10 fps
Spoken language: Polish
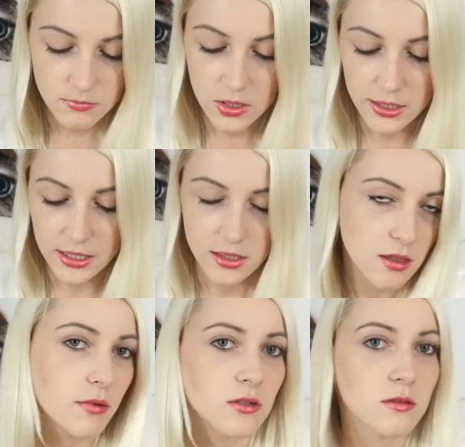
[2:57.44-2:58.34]

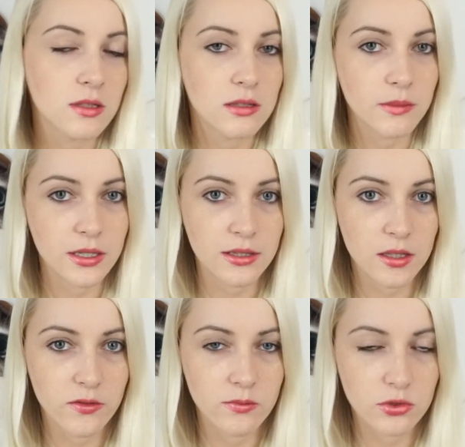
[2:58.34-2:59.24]
Delikatnie, bardzo ładnie pachnie,
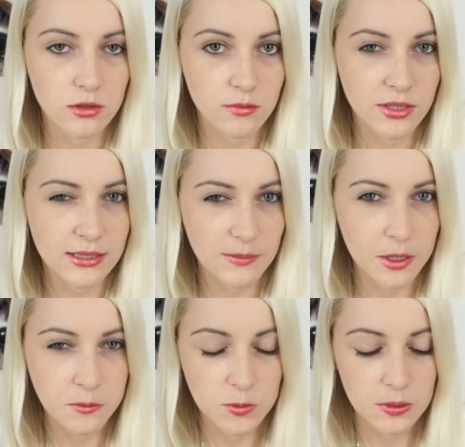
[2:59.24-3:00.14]
nie wiem czy co mi ten
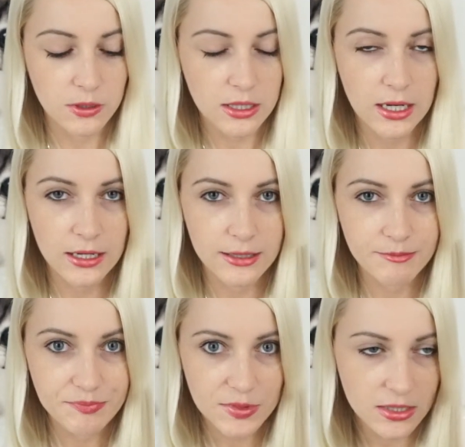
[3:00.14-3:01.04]
zapach przypomina, ale
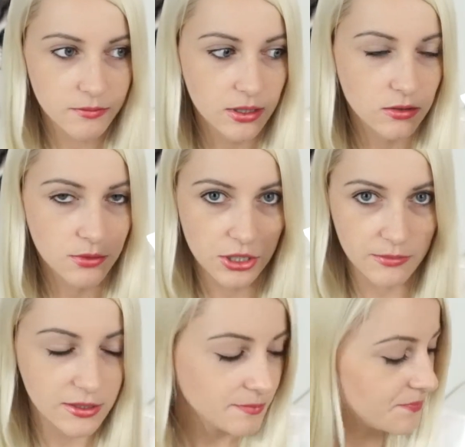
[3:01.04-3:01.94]
jest bardzo
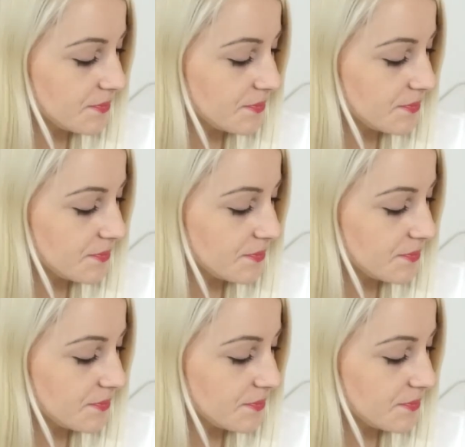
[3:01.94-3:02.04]
przyjemny.